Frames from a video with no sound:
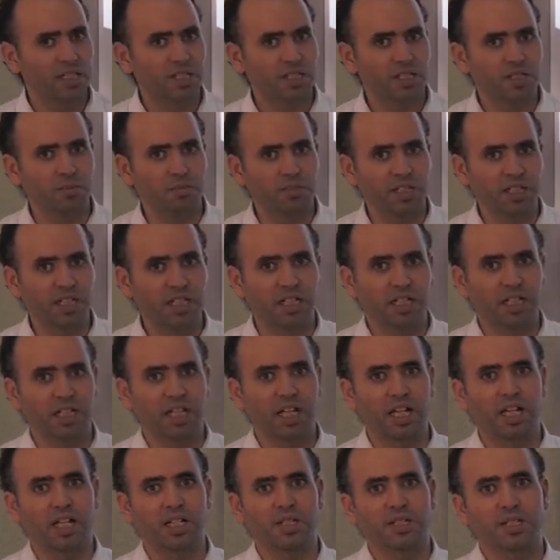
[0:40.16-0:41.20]
التمرين
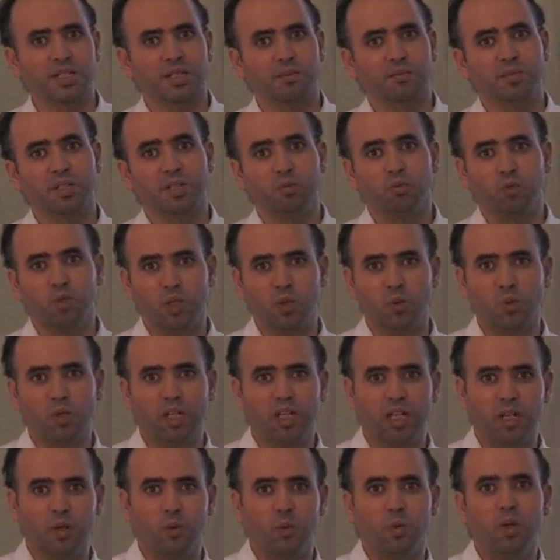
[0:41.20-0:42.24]
الخاص بالمكون
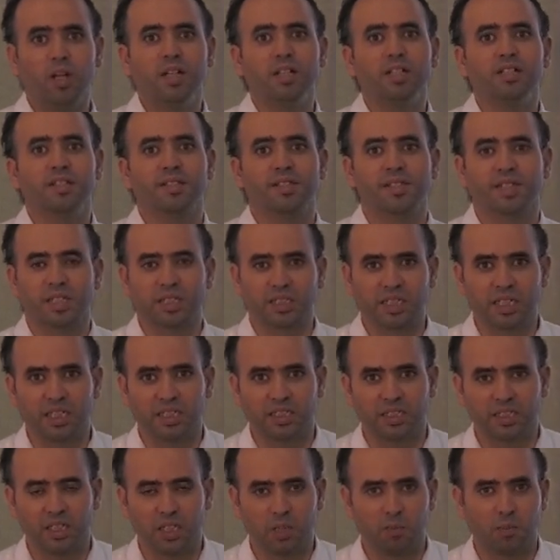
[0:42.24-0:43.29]
الأول
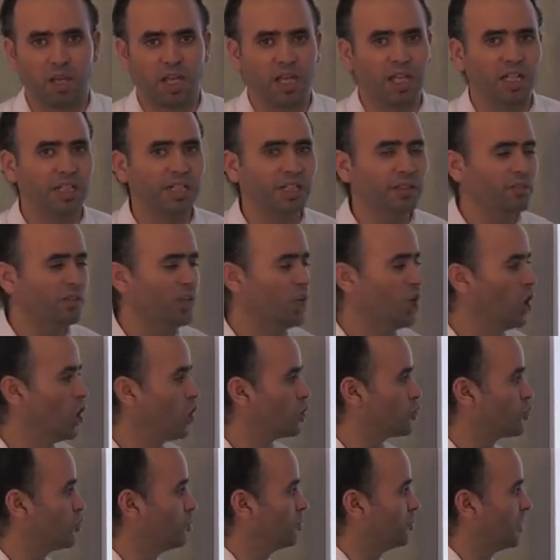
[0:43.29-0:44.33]
استرداد المعارف
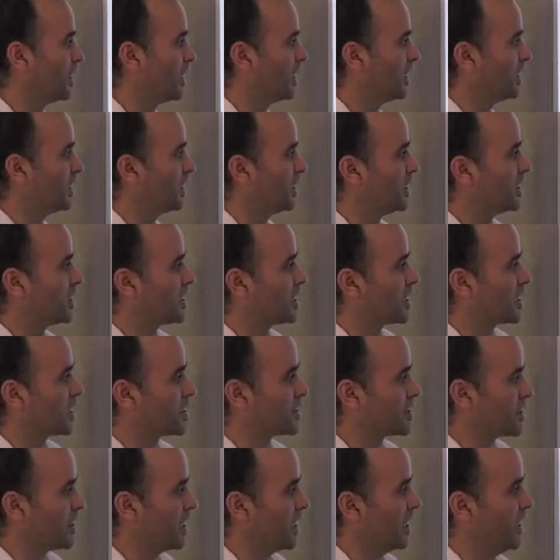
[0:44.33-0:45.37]
ثم
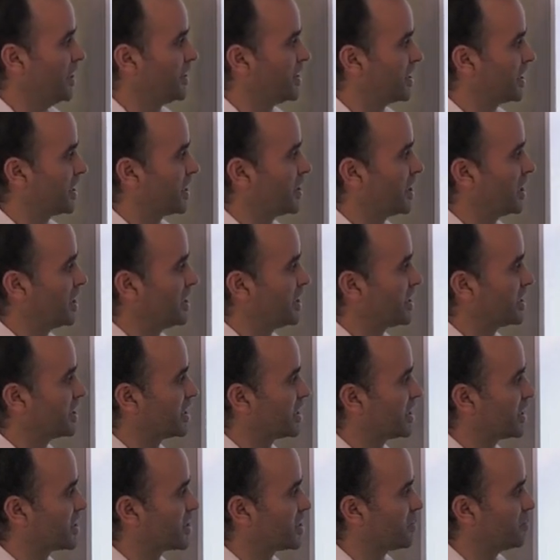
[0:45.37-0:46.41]
صححنا كذلك
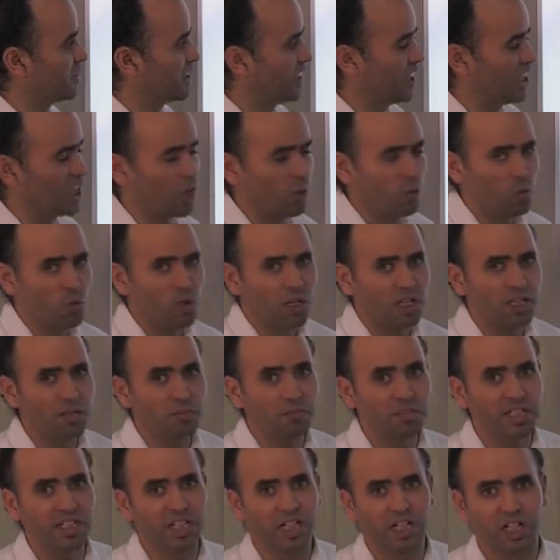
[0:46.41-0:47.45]
التمرين الأول
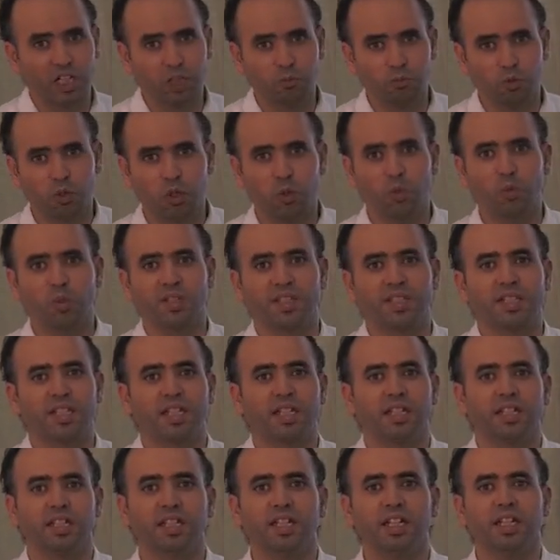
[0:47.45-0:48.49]
من المكون
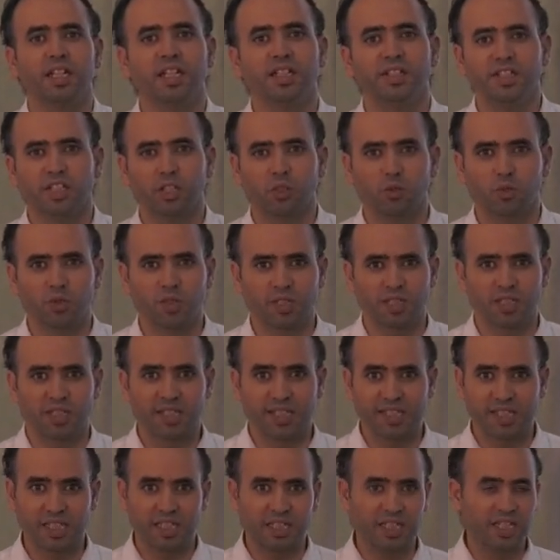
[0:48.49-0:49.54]
الثاني الذي يخص
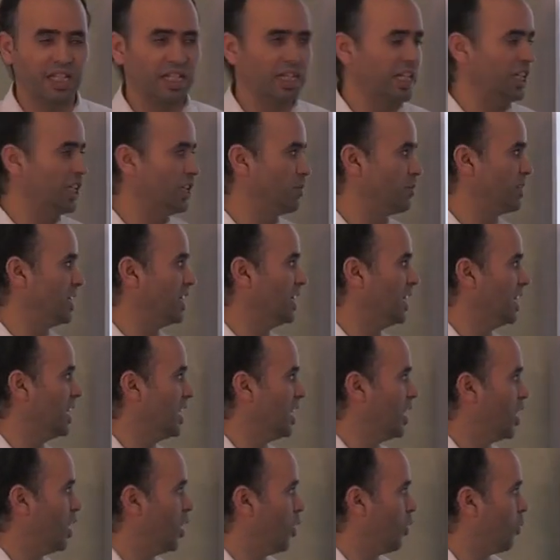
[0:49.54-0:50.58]
الاستدلال العلمي
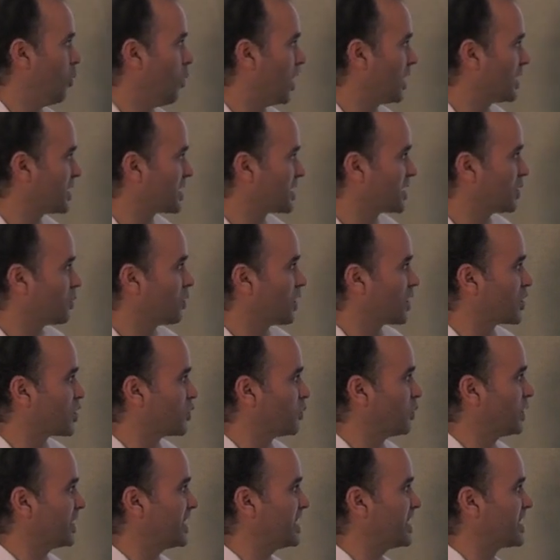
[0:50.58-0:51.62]

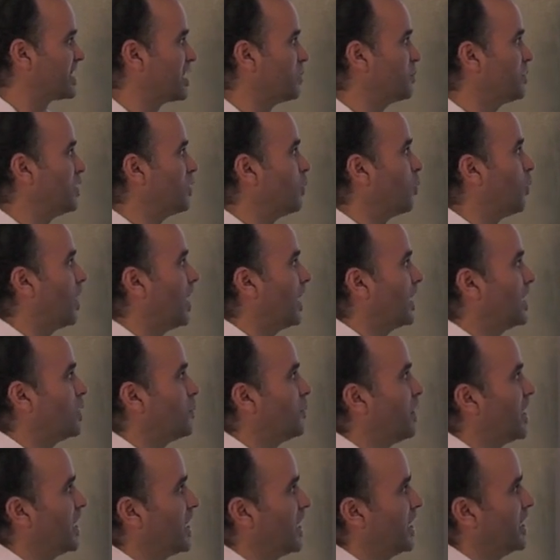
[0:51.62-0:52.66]
والتواصل الكتابي
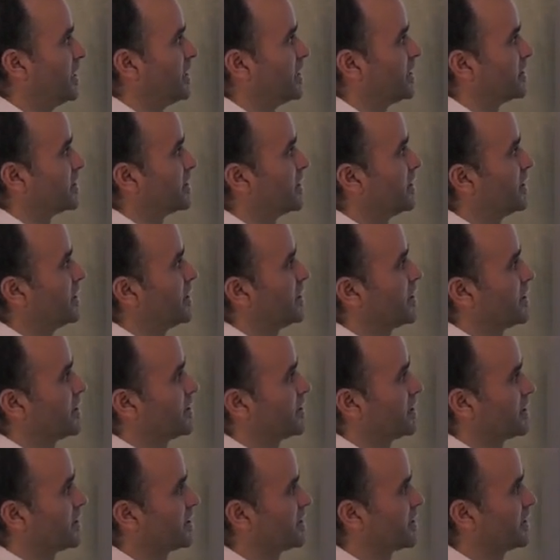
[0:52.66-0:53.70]
والبياني
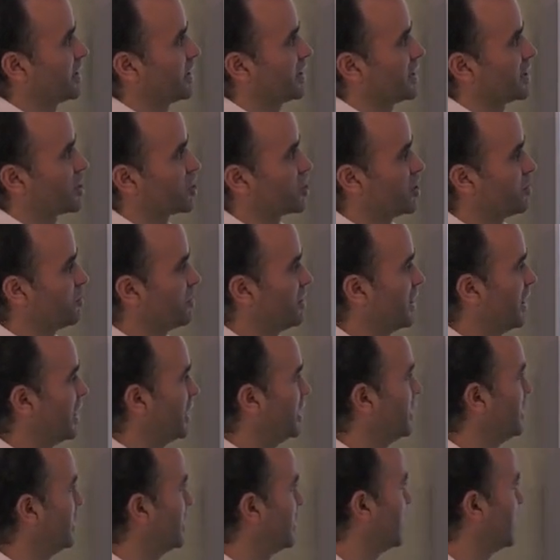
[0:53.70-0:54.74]
إذا نتذكر جميعا